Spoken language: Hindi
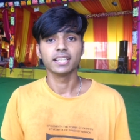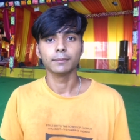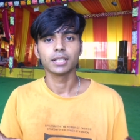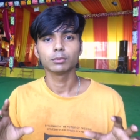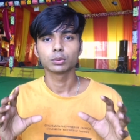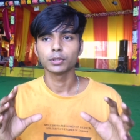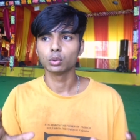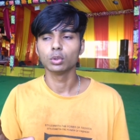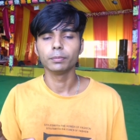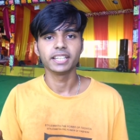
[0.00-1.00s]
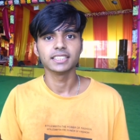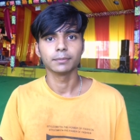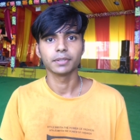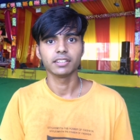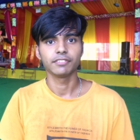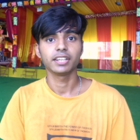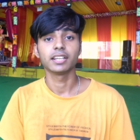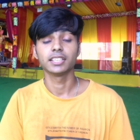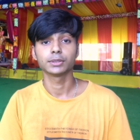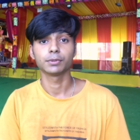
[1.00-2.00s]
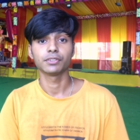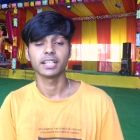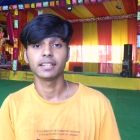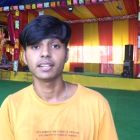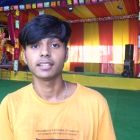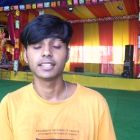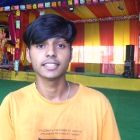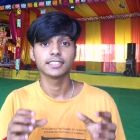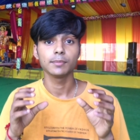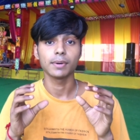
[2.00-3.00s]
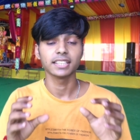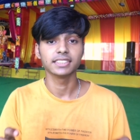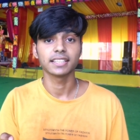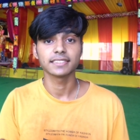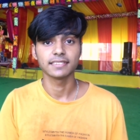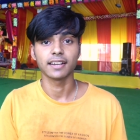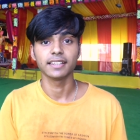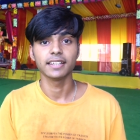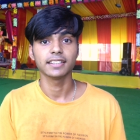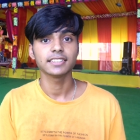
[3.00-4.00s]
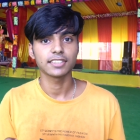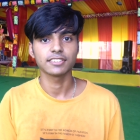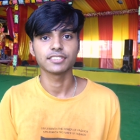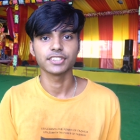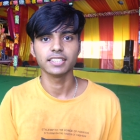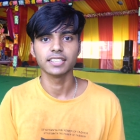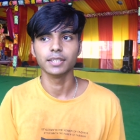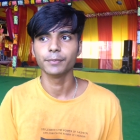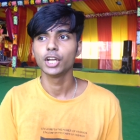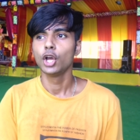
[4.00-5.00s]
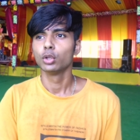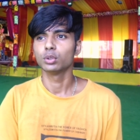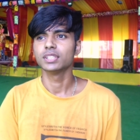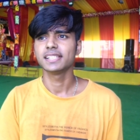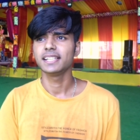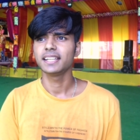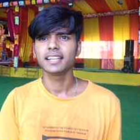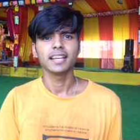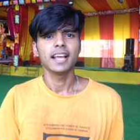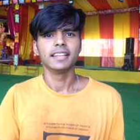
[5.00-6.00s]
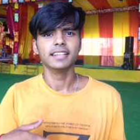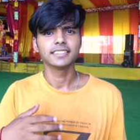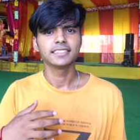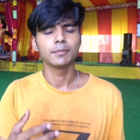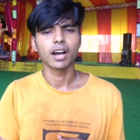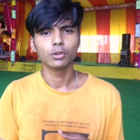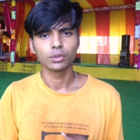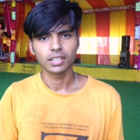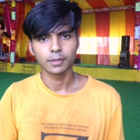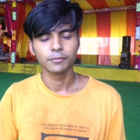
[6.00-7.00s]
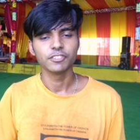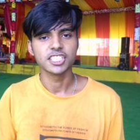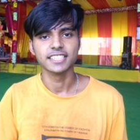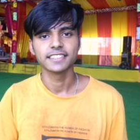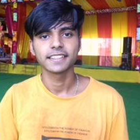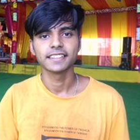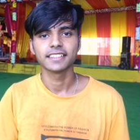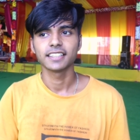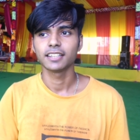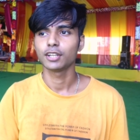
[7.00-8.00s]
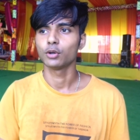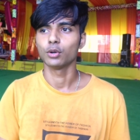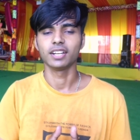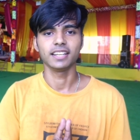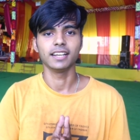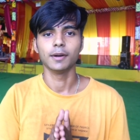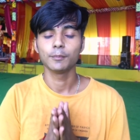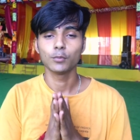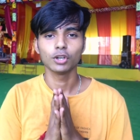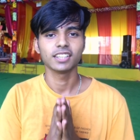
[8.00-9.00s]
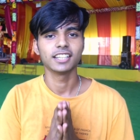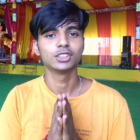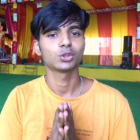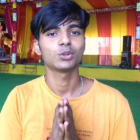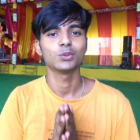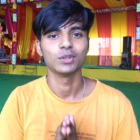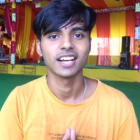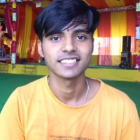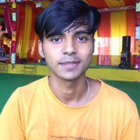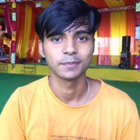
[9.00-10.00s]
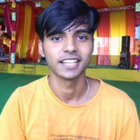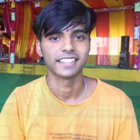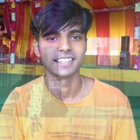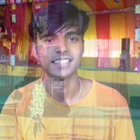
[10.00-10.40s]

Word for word: हो गई थी मतलब उस पर धूल मिट्टी जम गई थी फिर गणेश भगवान ने ना दस दिन बाद जाके स्नान किया था सरस्वती नदी में तो इसीलिए दस दिन बाद उनका हम विसर्जन करते हैं और हम बहुत हर्ष और उल्लास